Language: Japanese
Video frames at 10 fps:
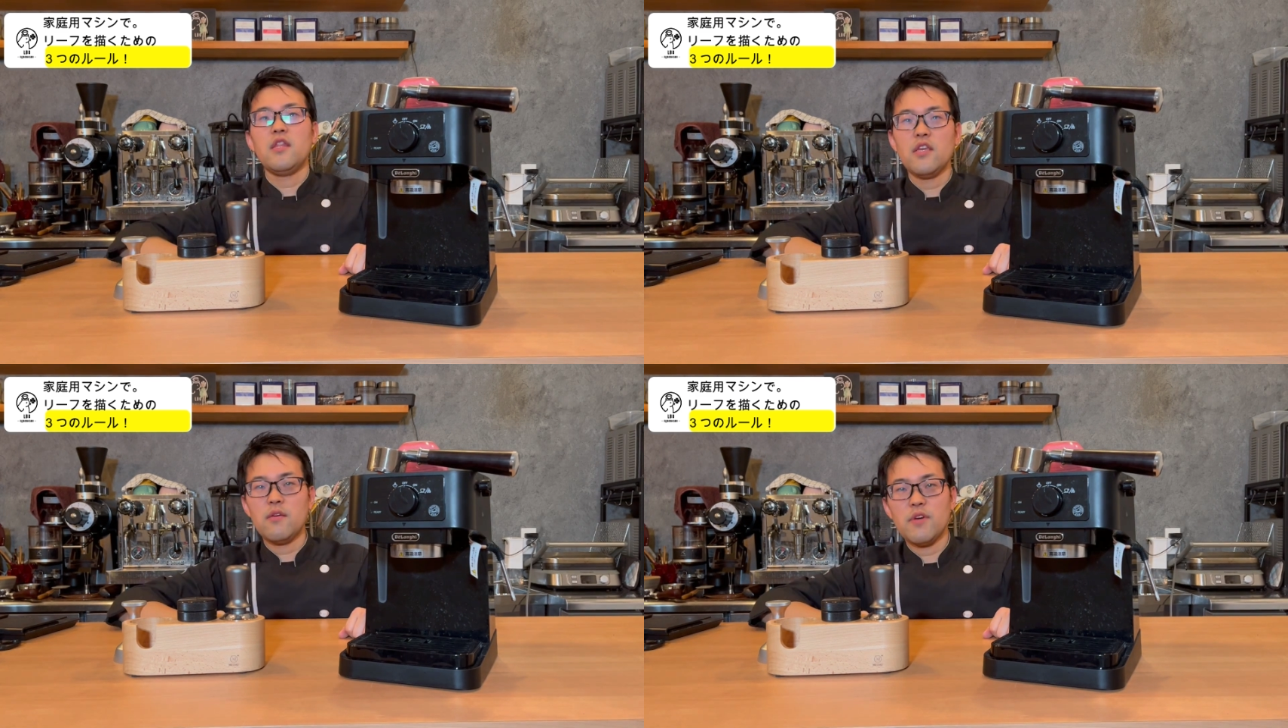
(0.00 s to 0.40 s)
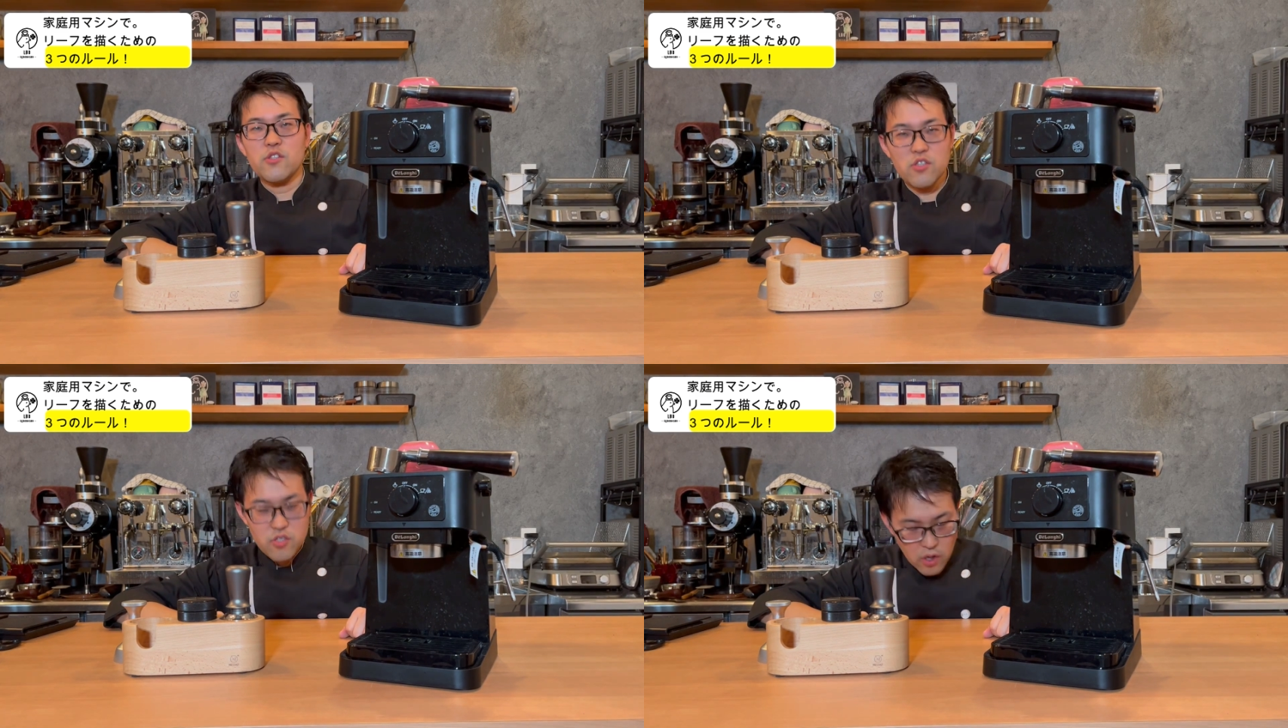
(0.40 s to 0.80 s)
ていきま
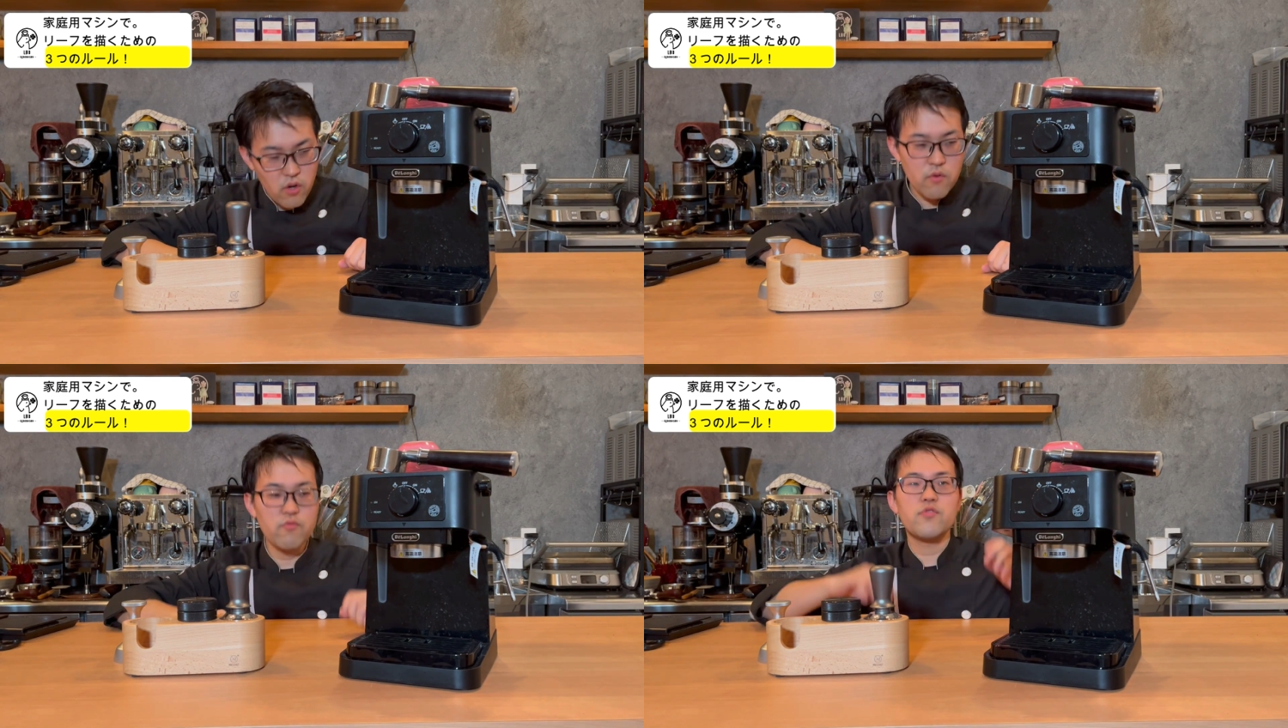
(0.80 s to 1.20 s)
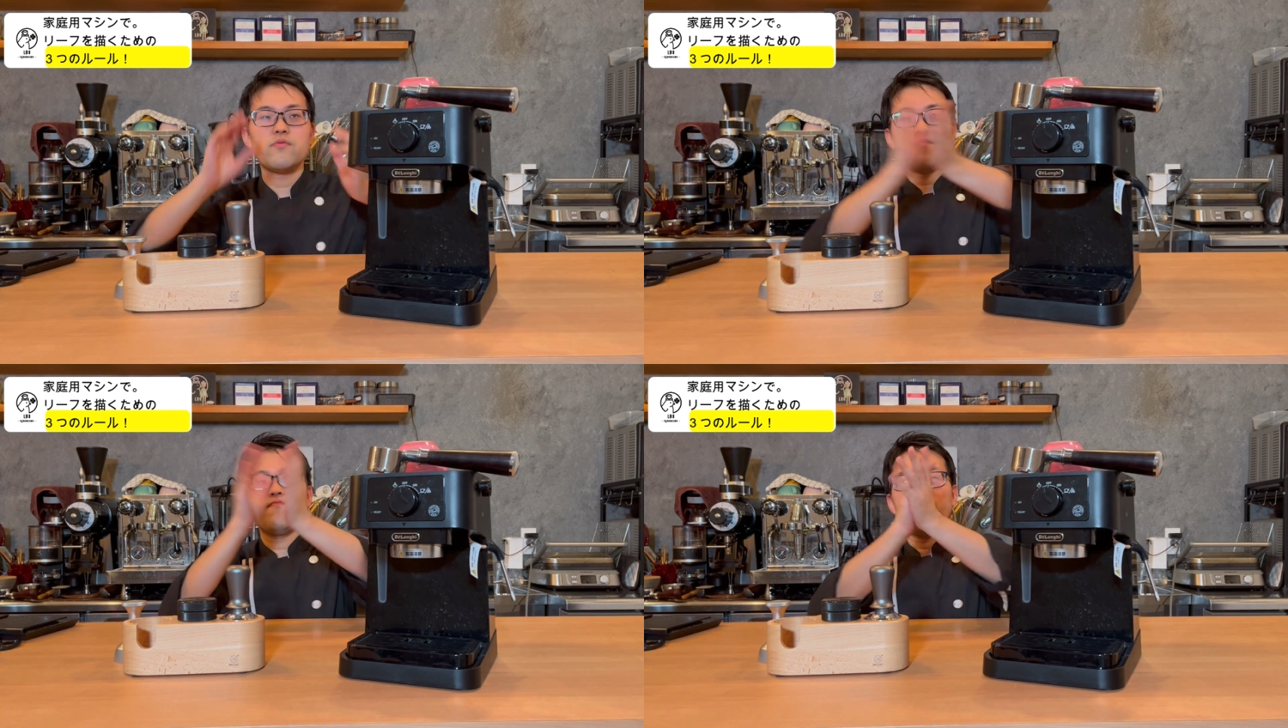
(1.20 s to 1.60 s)
しょう
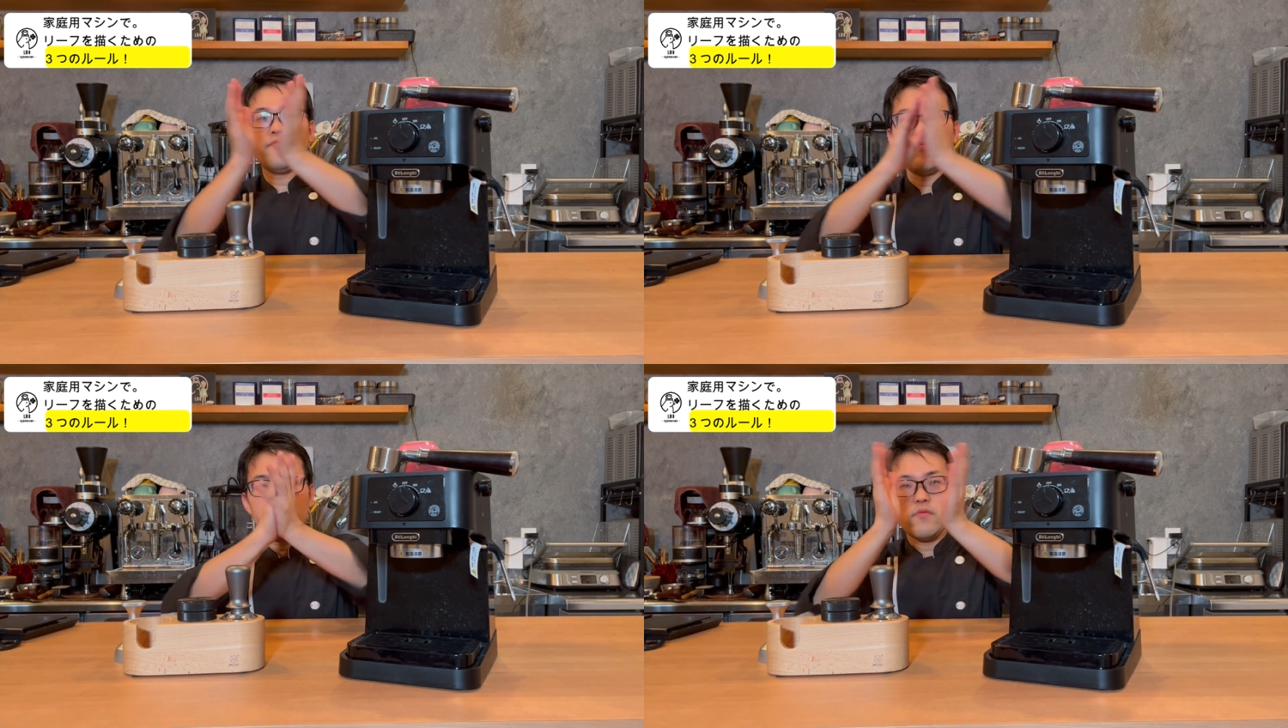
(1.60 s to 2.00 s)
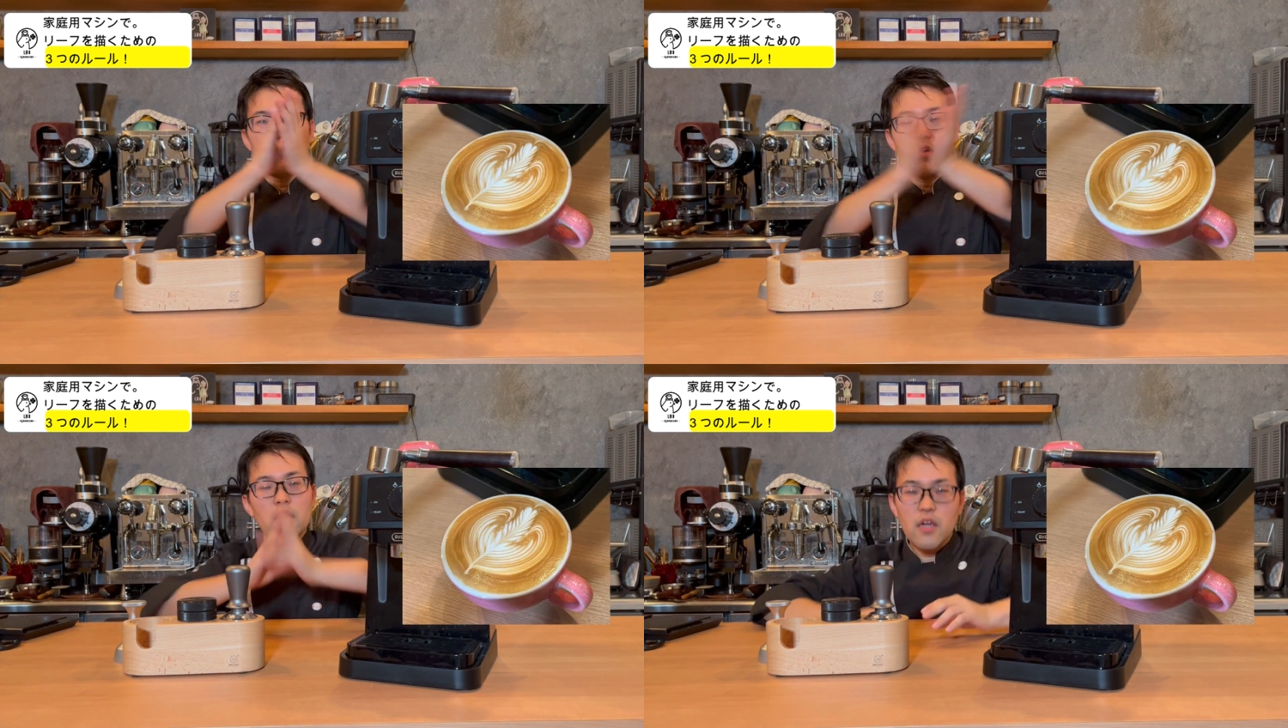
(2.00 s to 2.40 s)

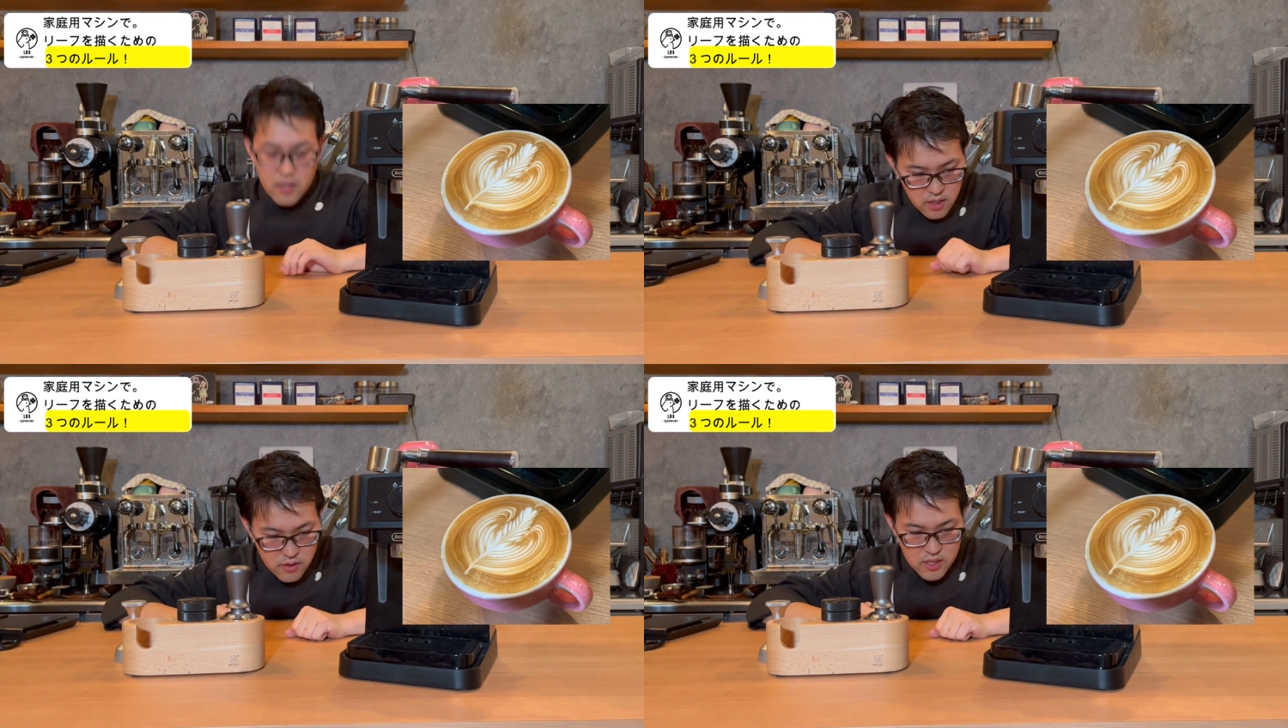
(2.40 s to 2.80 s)
リーフ